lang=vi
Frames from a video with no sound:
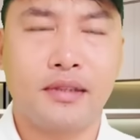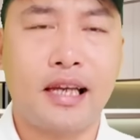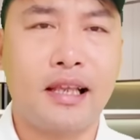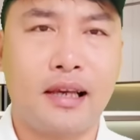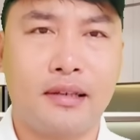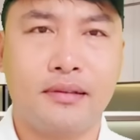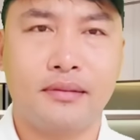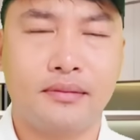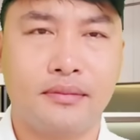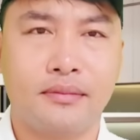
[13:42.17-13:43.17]
cả nhà
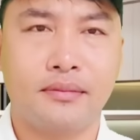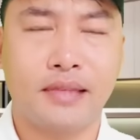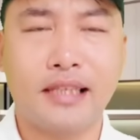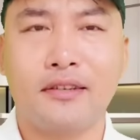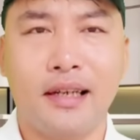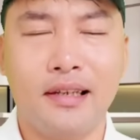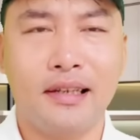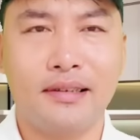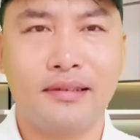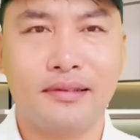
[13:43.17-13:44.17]
tại sao nghĩ
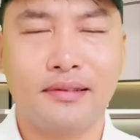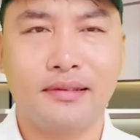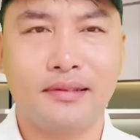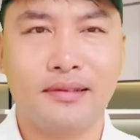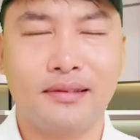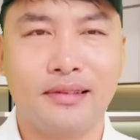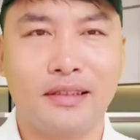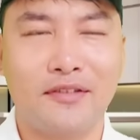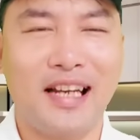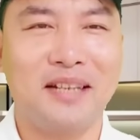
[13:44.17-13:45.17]
vậy
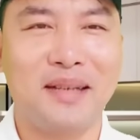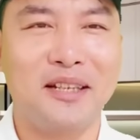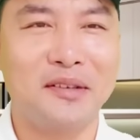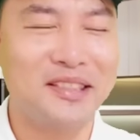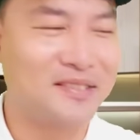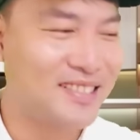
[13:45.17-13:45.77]
phải là bị đuổi không